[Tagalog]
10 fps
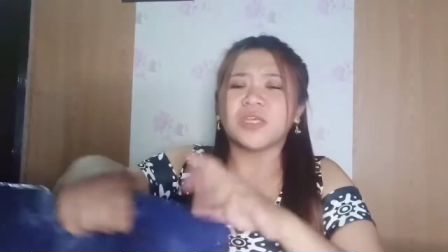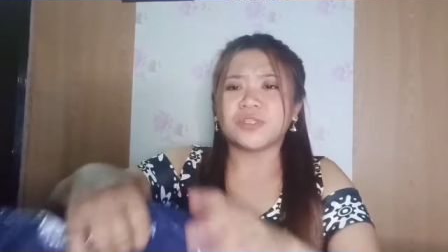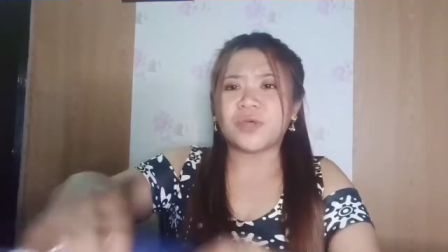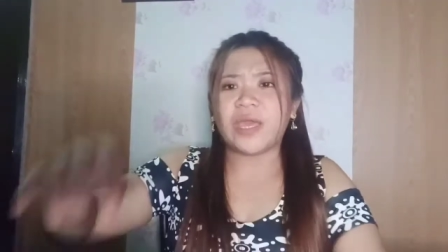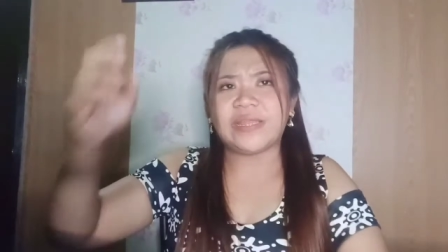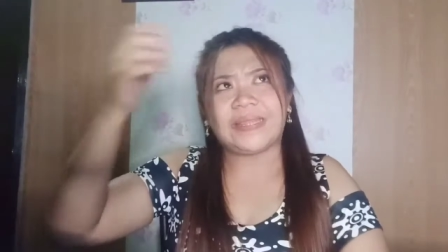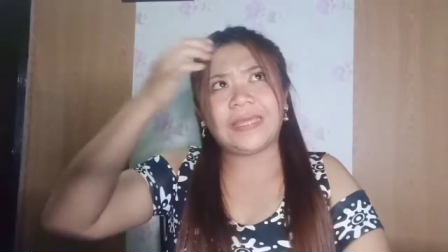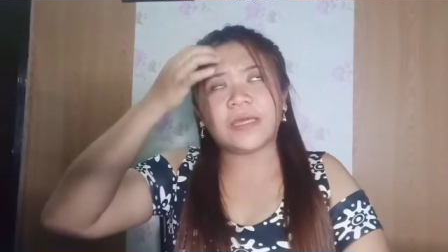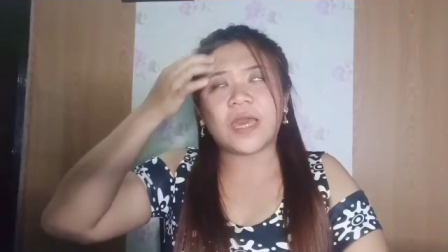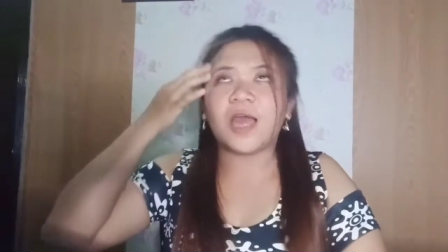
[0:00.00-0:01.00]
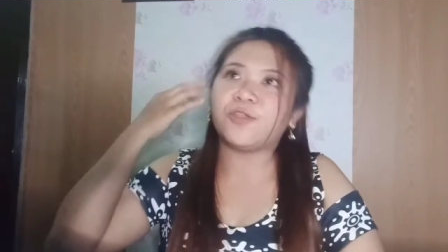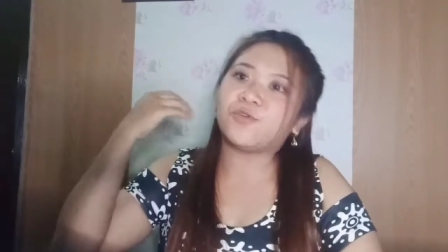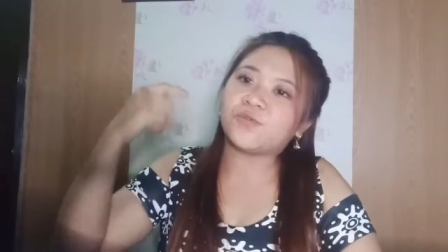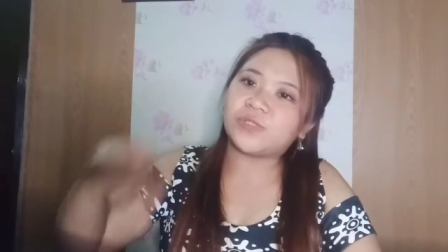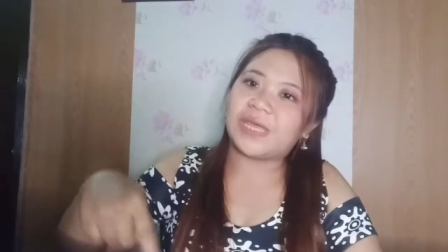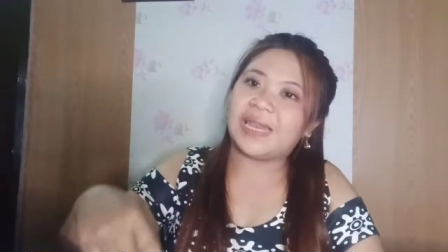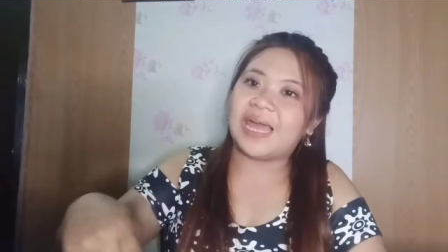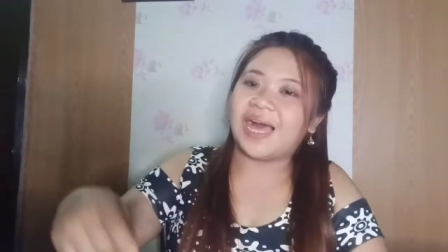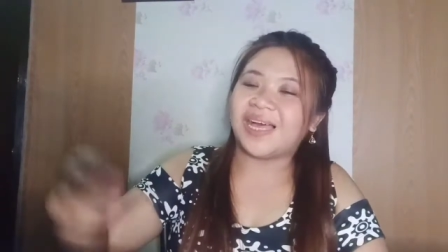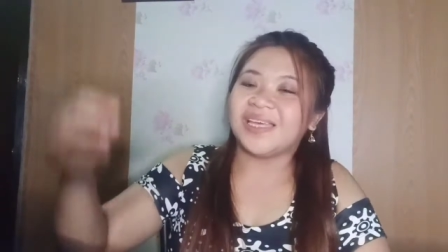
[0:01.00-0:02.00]
So, I think, ano ko na
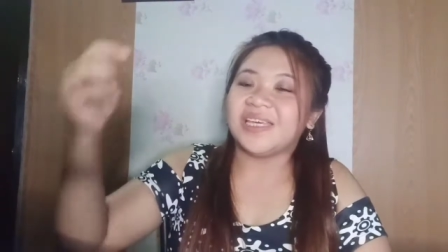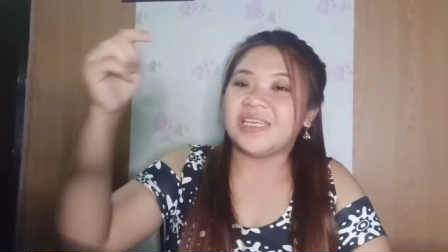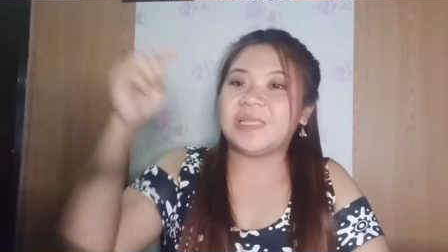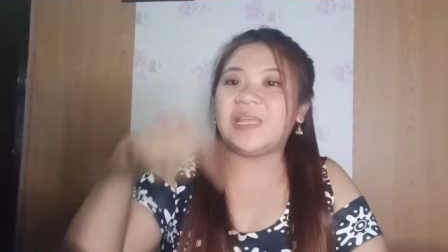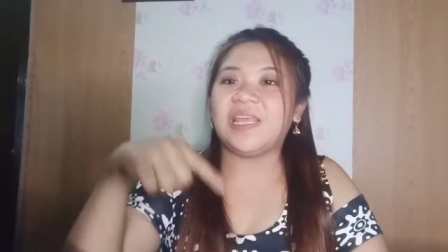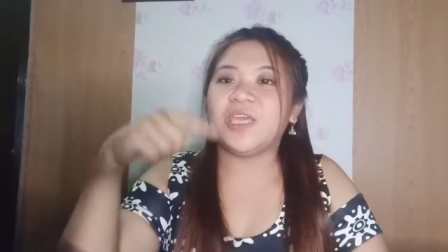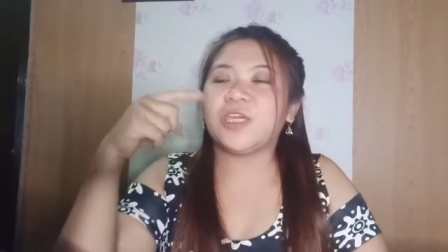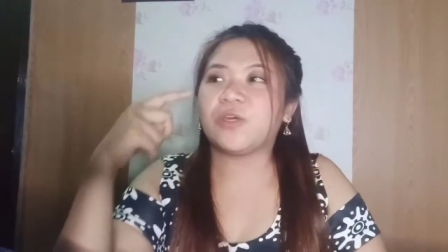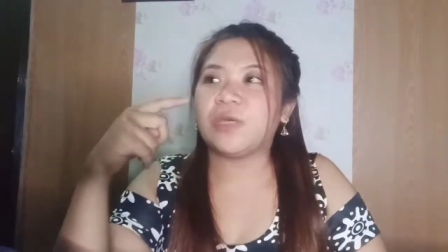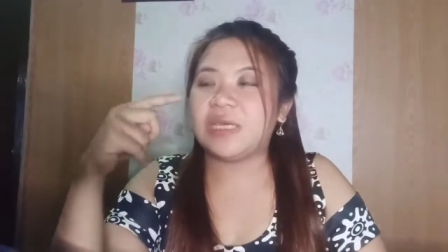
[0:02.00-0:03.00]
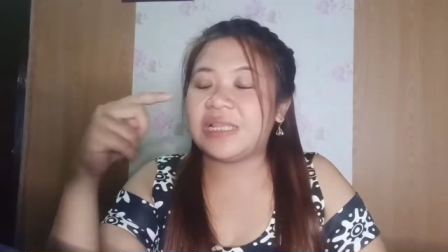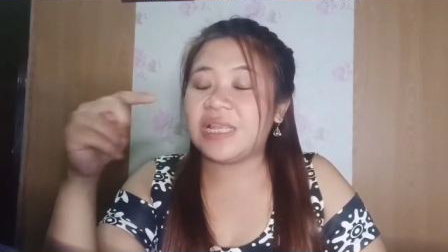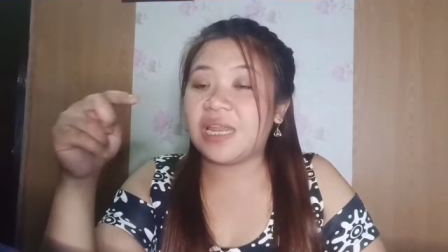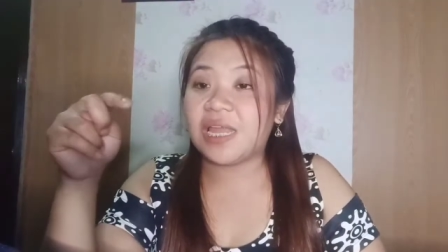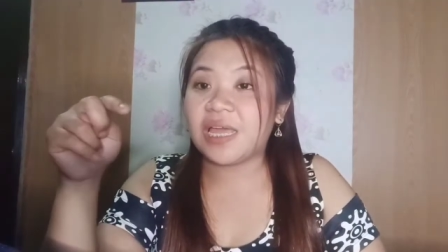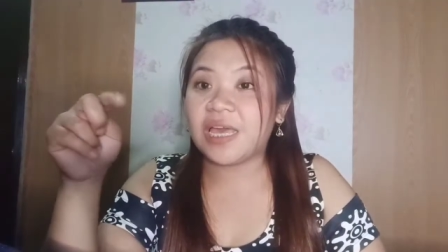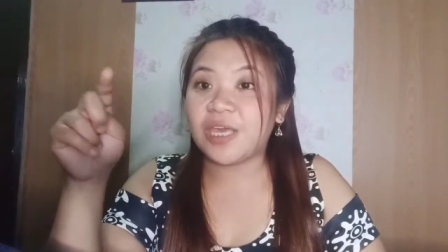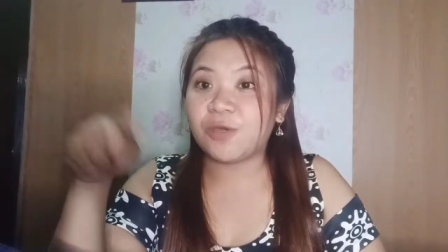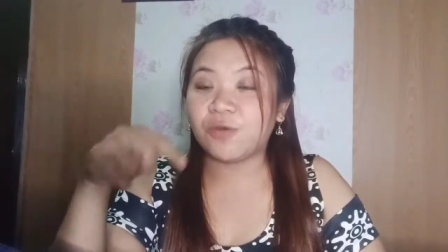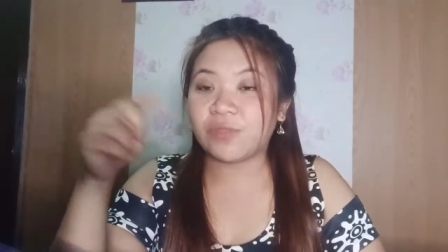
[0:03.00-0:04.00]
lang, ilalay,
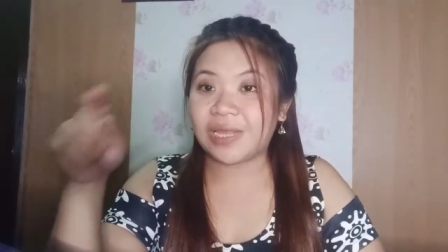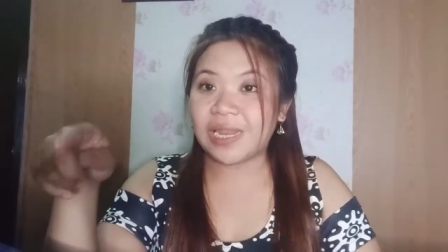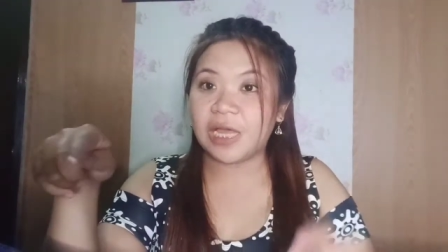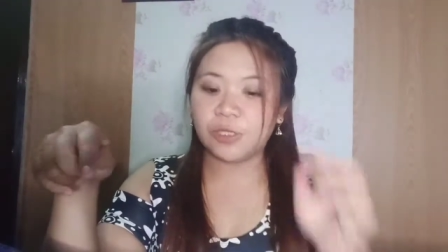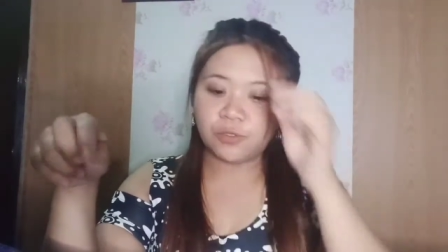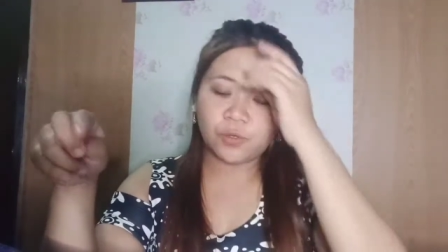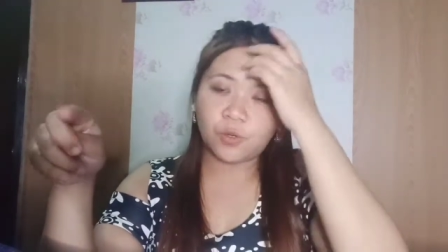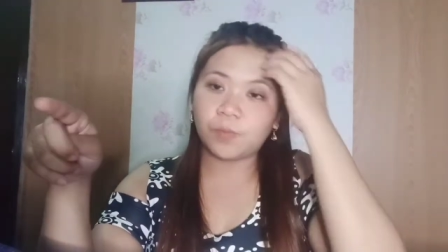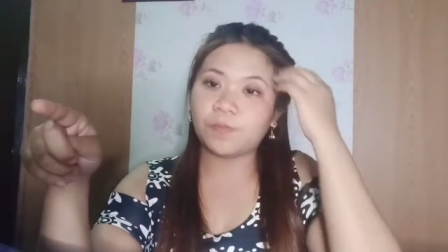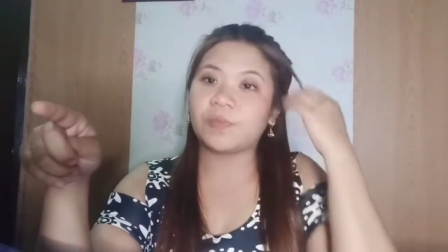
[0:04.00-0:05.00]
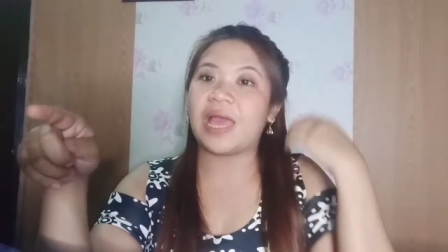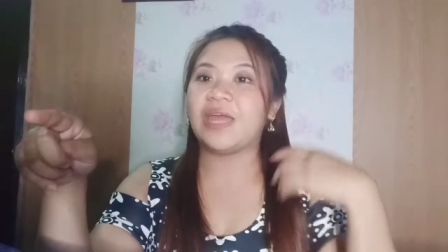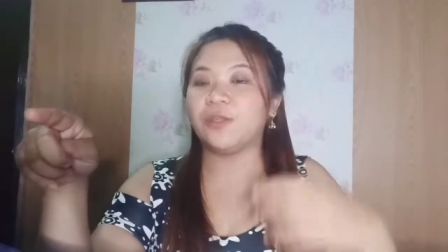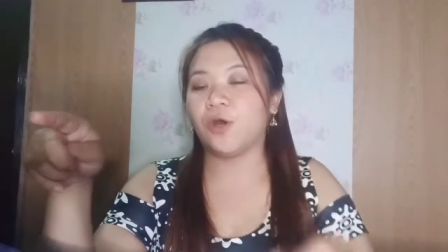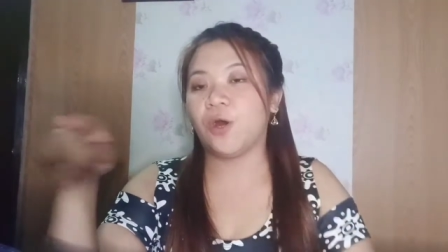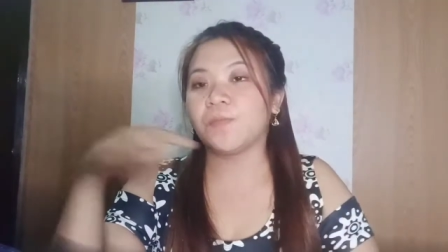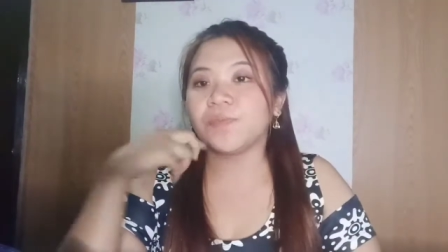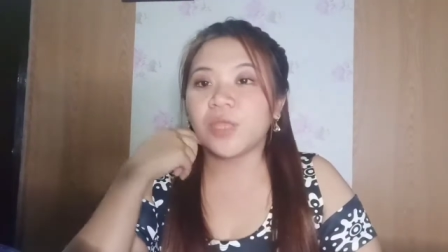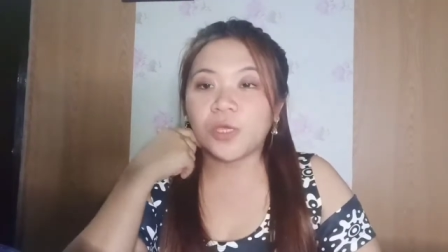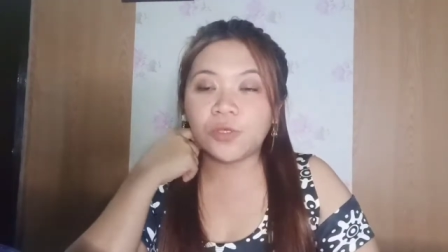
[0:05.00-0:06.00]
ilalagay ko na lang yung, ano,
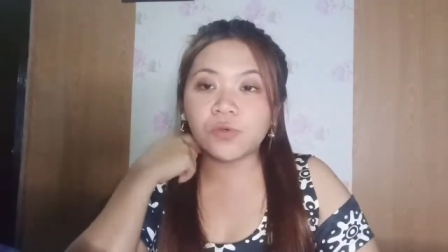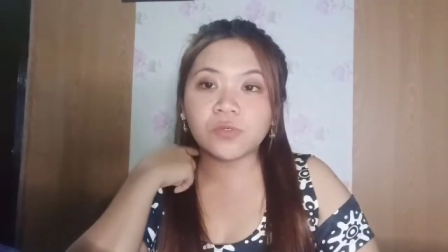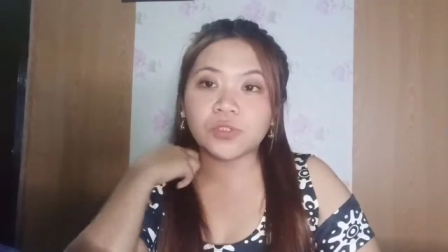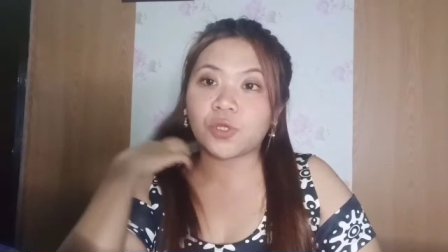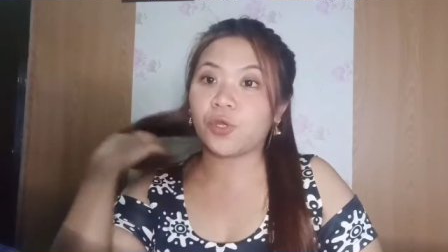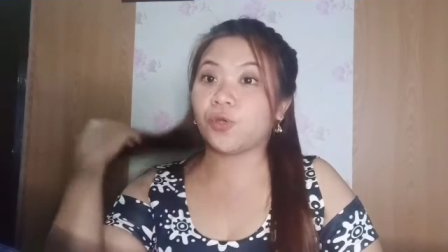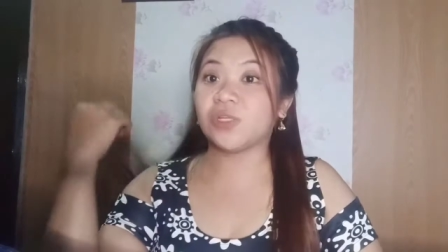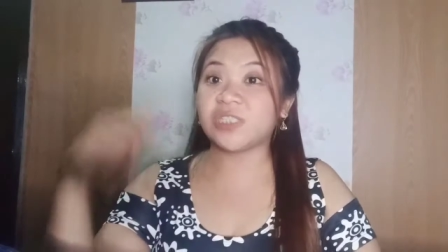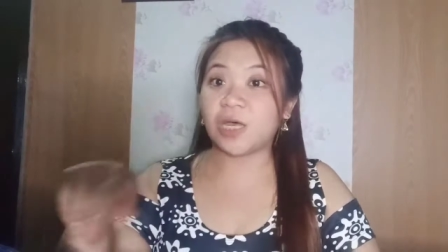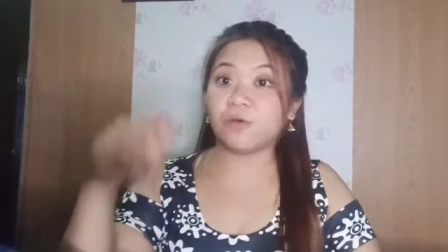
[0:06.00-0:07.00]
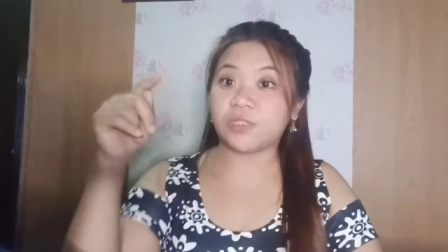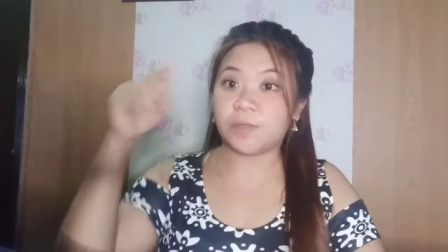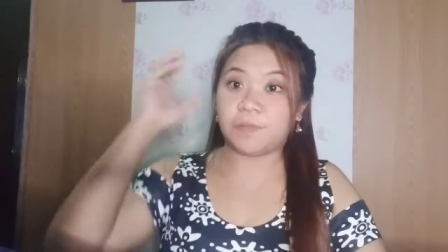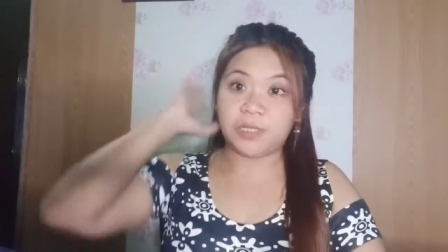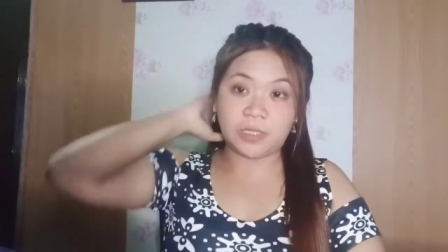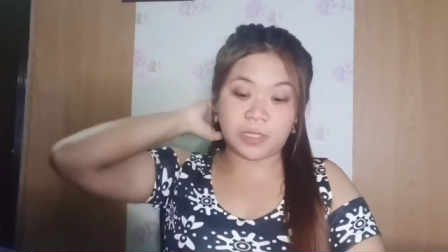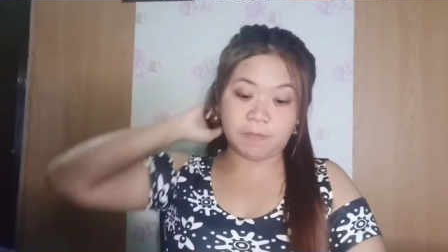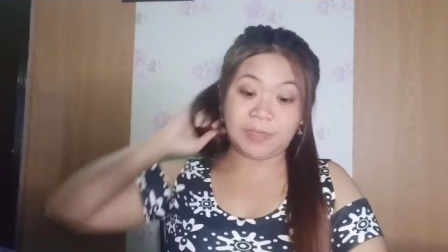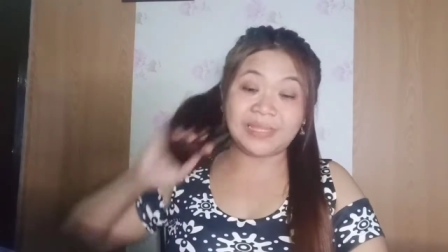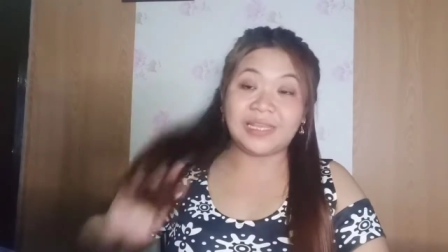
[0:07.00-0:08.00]
yung store kung saan ko siya bini,
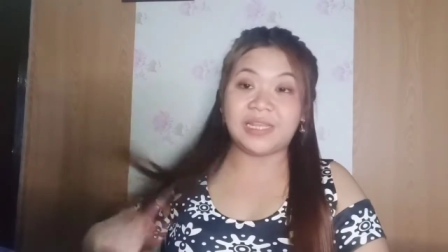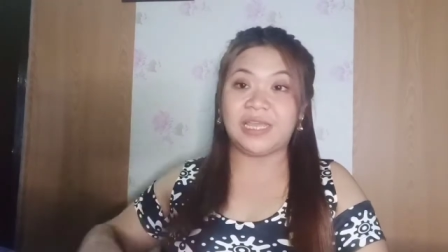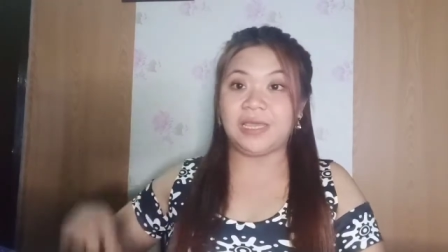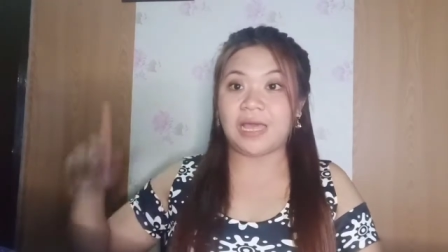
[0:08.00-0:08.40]
binili.